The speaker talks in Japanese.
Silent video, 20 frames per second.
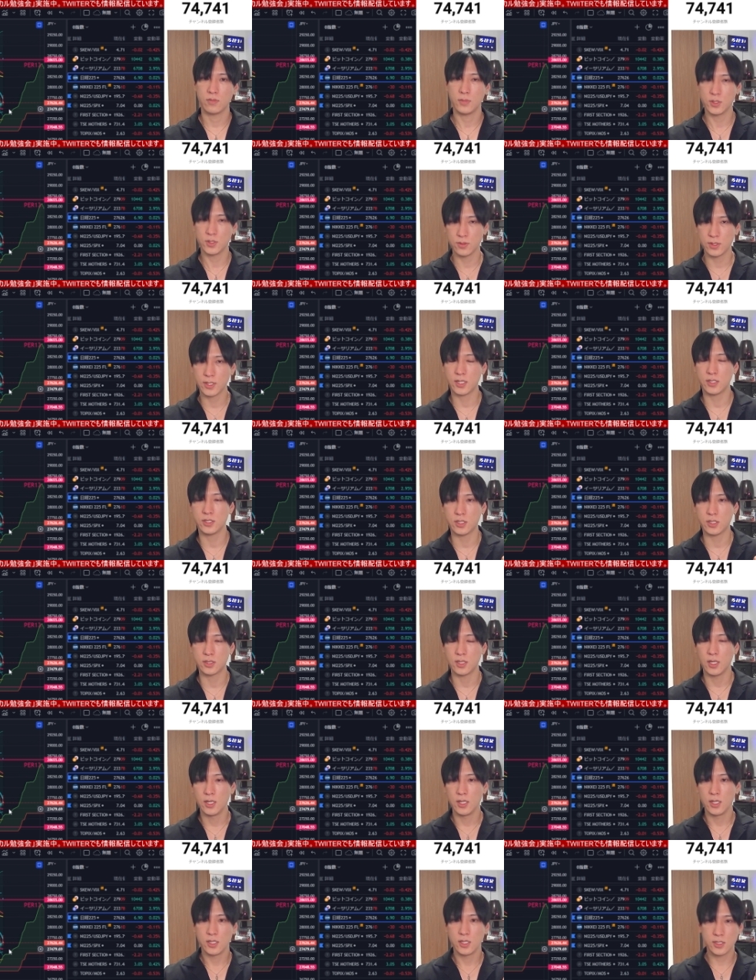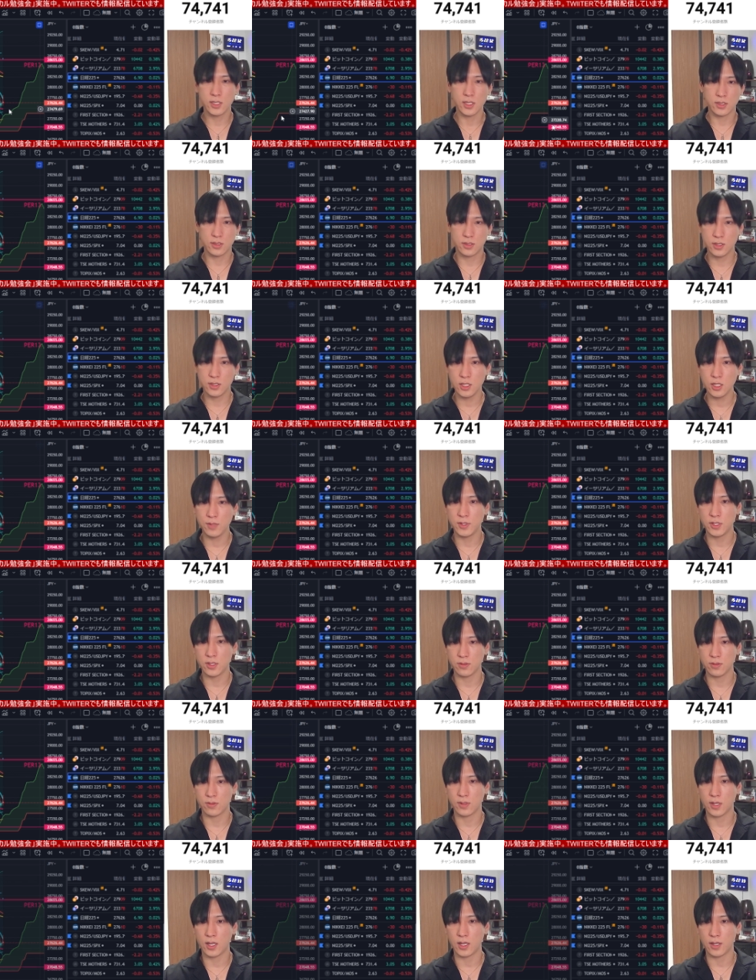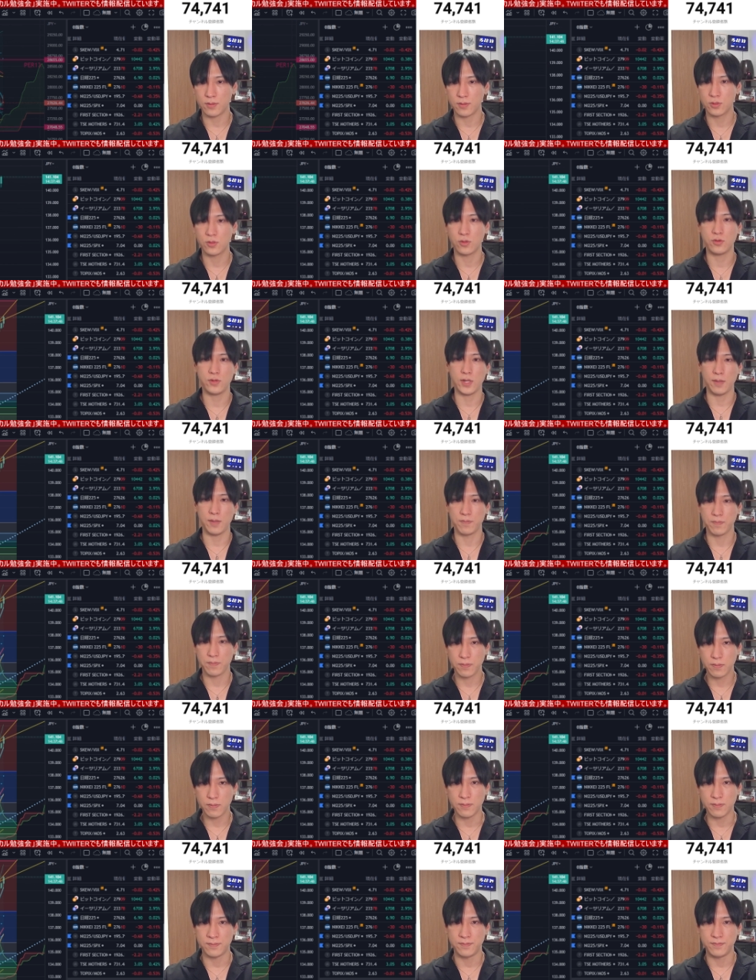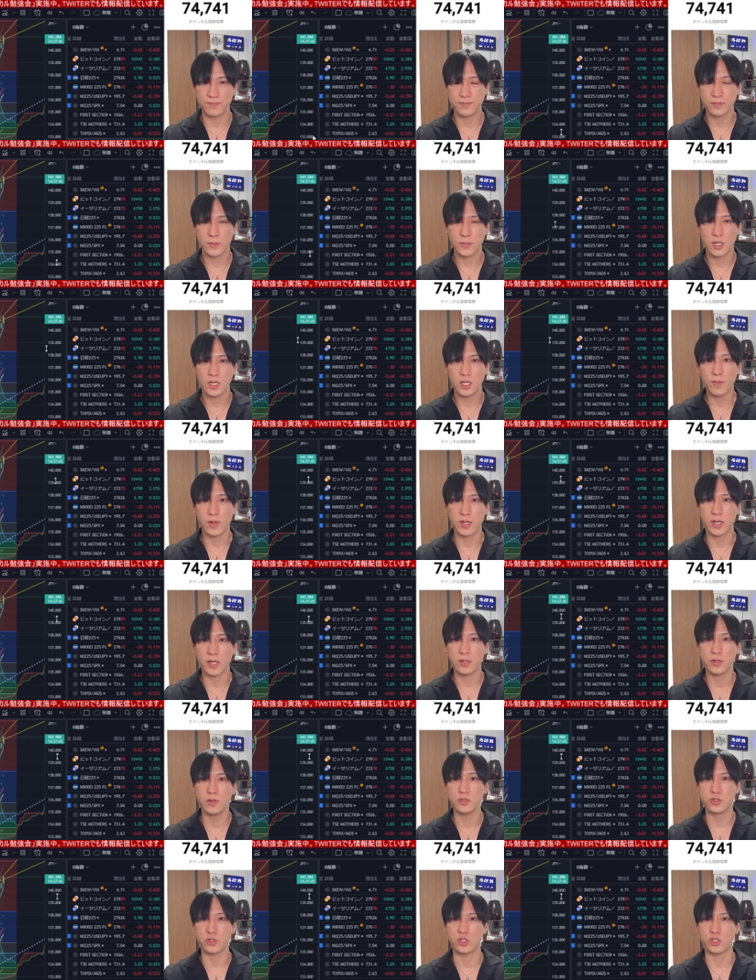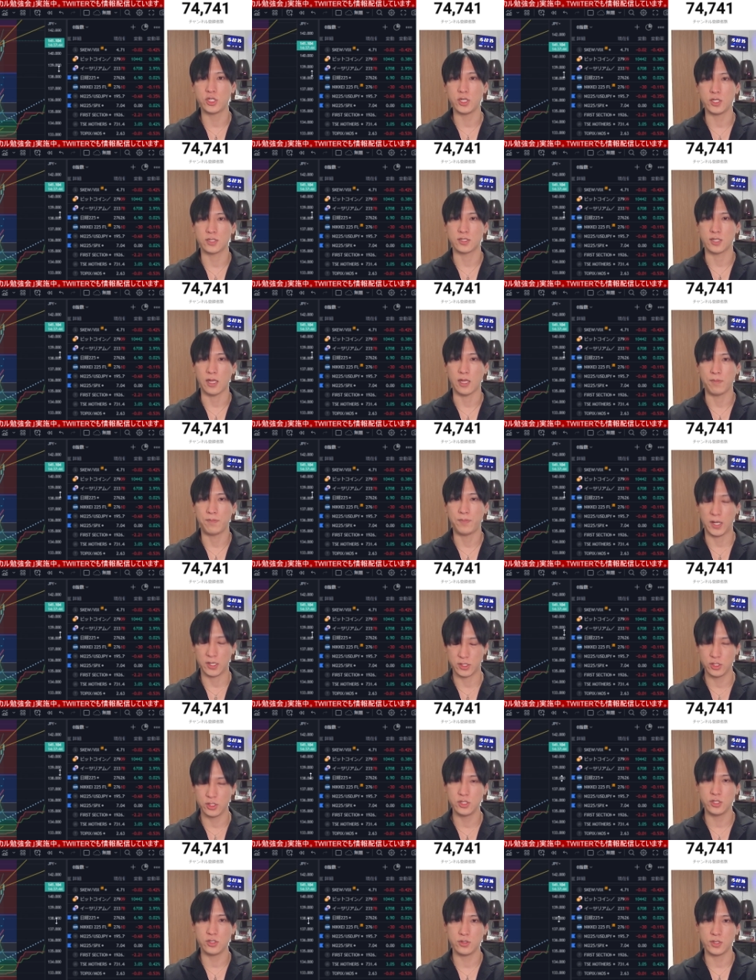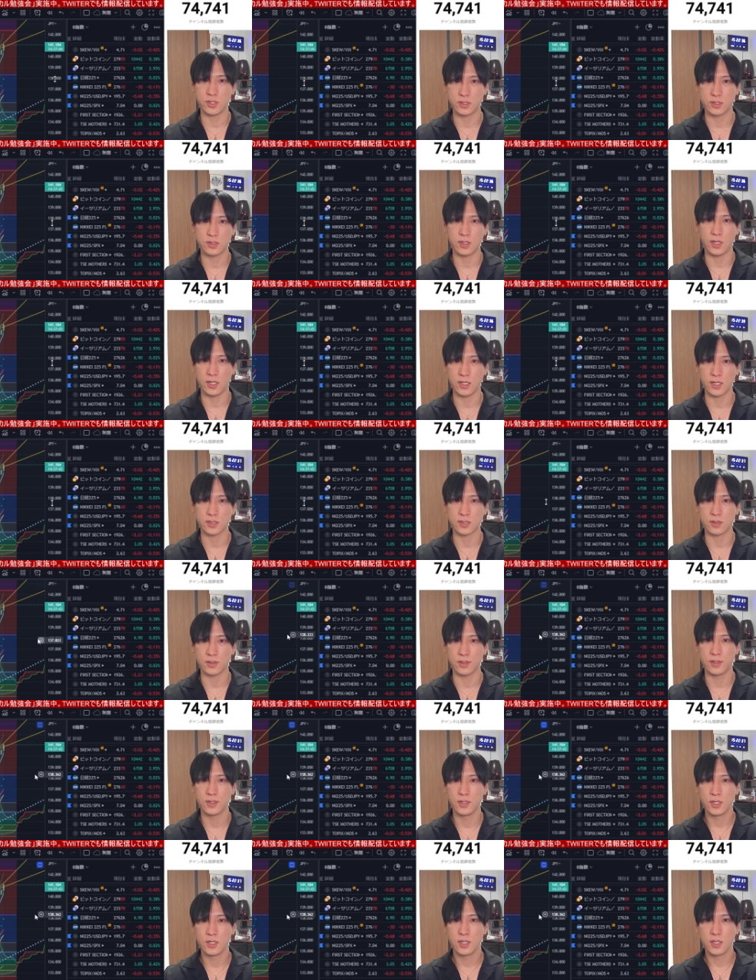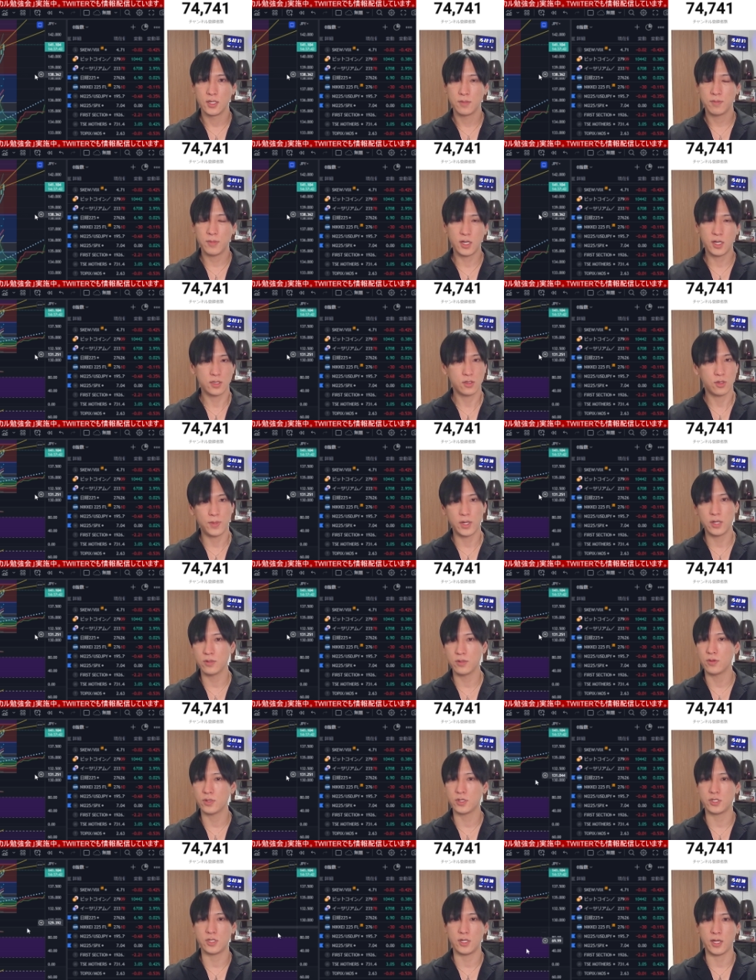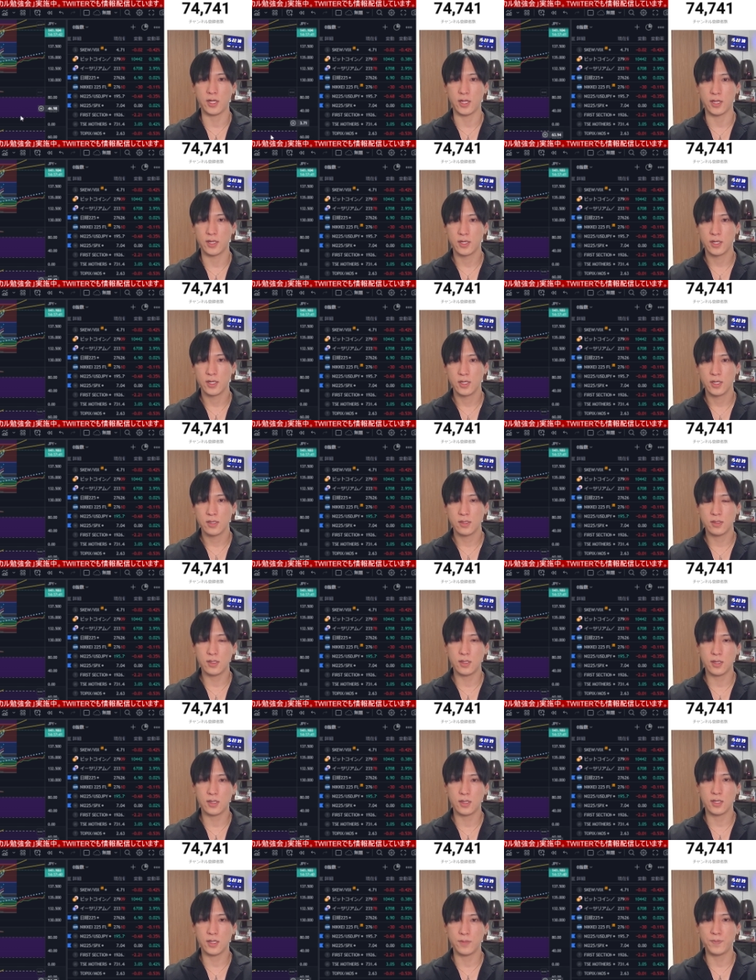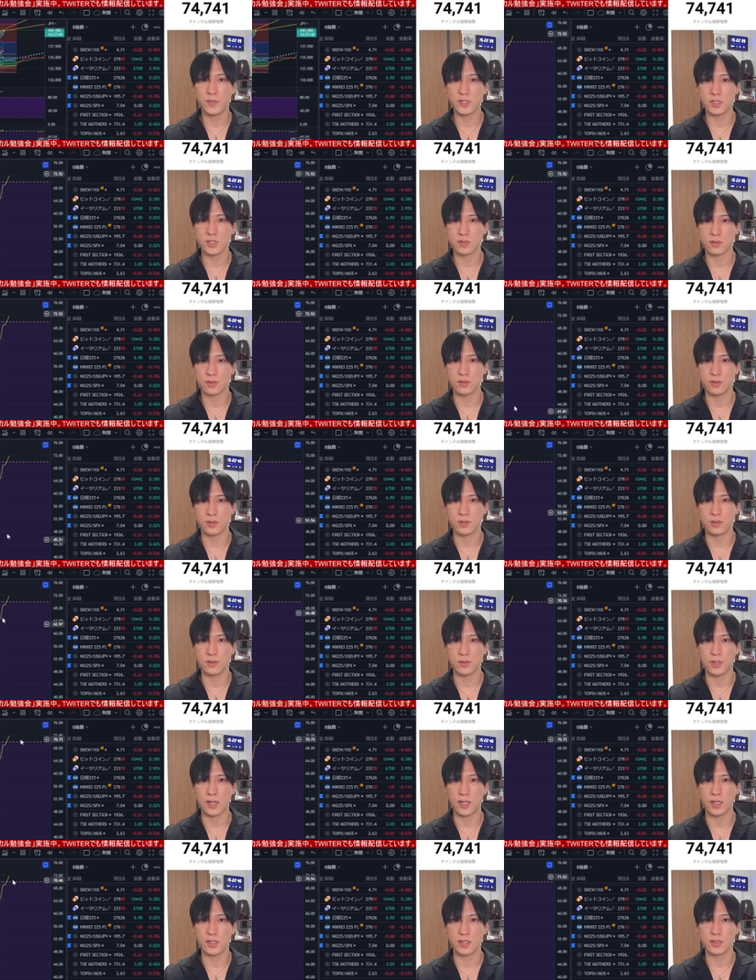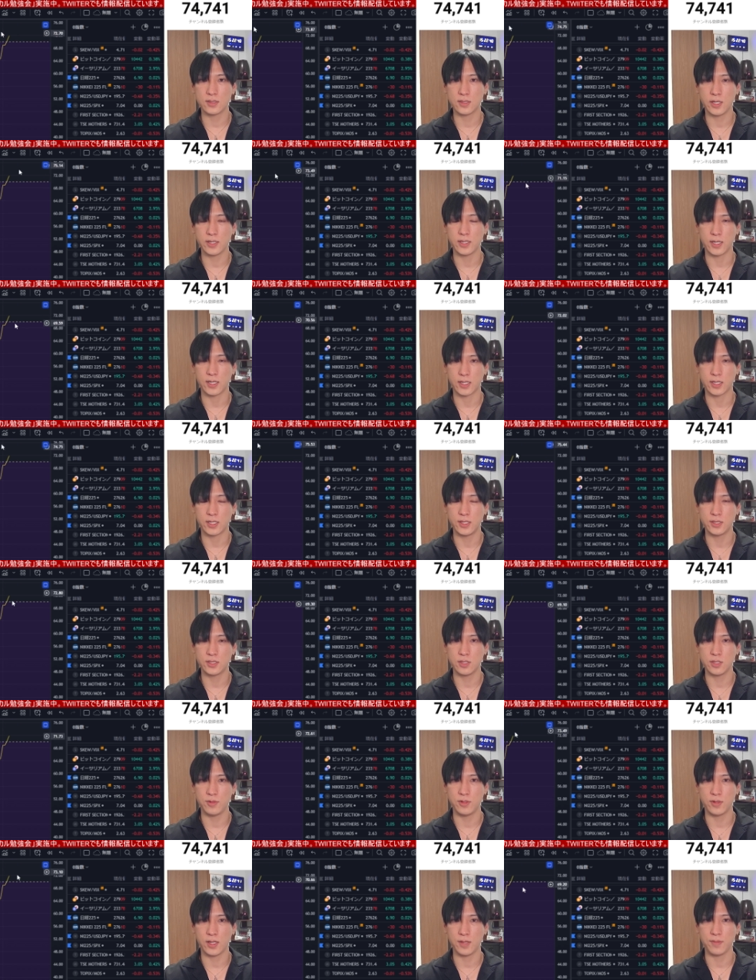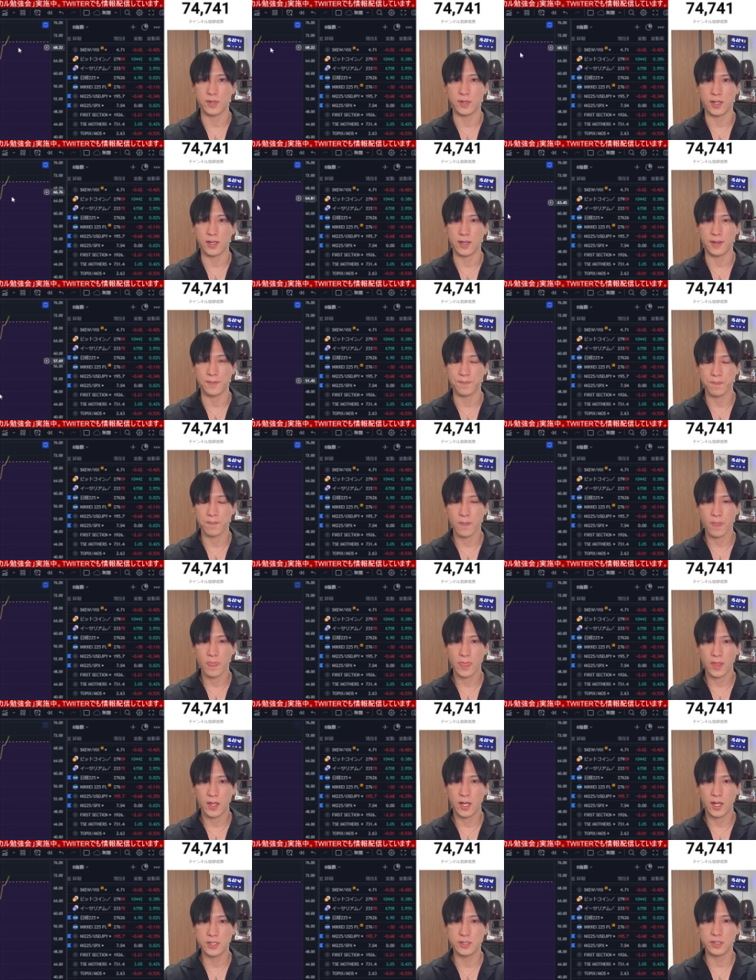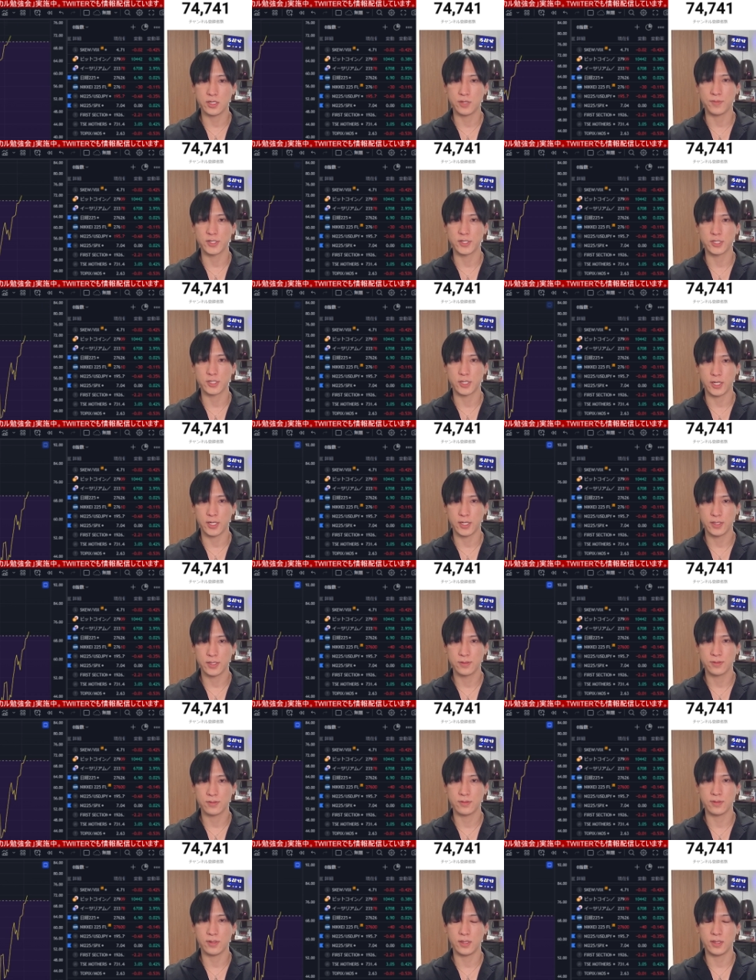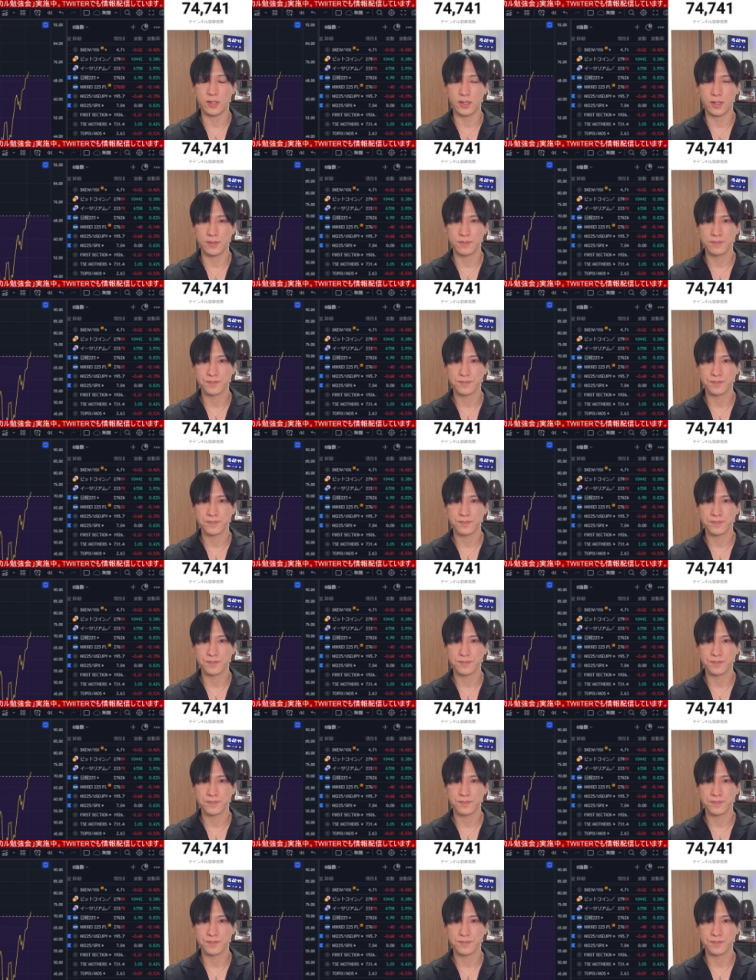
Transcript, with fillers: そんな感じです。じゃあ次に見ていくのが、ドル円。今141円ですね。爆心中です。円安。まだ止まる動きしてない。で、やっぱしその RSI が加熱気味のラインまで入ってきましたね。ドル円ね。